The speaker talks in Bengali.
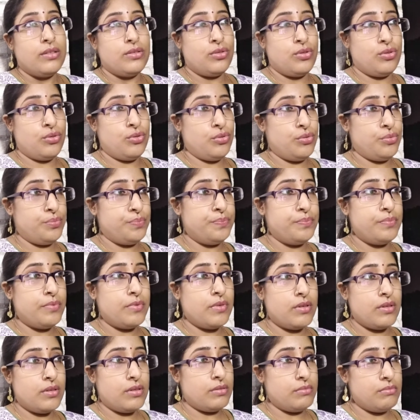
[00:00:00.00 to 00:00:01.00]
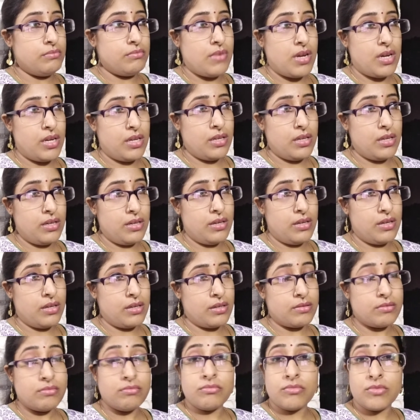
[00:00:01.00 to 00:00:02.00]
তো মানে
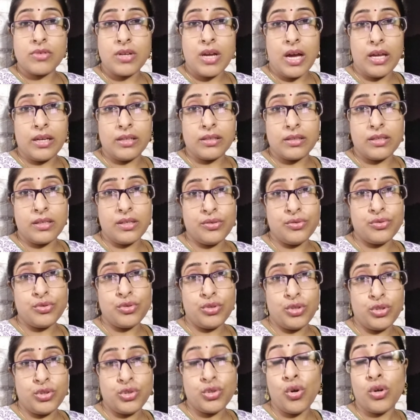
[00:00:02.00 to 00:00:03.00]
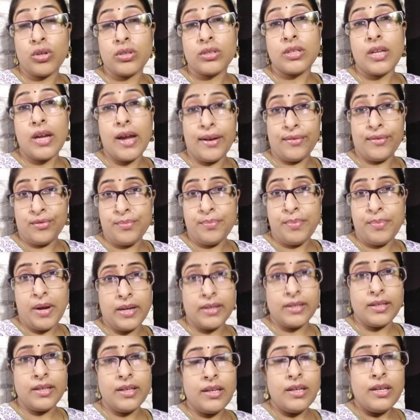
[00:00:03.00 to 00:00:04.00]
কালকেও যদি জ্বরটা আরও
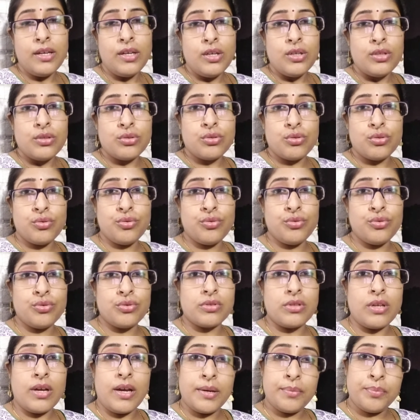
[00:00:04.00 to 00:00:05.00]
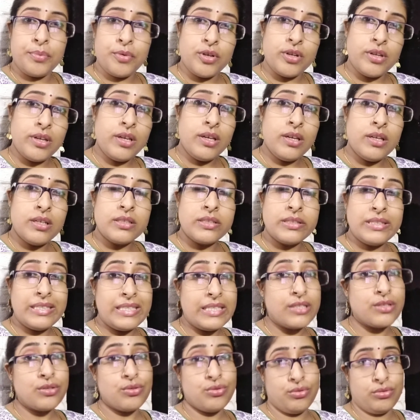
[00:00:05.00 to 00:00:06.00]
বাড়ে তো তারপরে
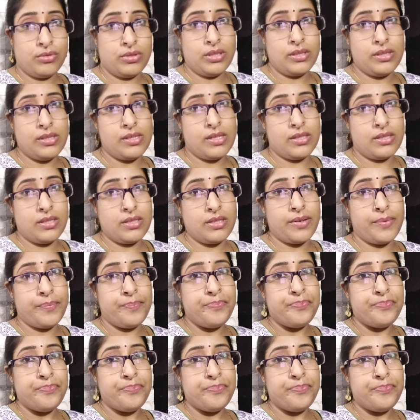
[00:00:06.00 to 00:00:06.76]
টেস্ট করতে দিয়েছে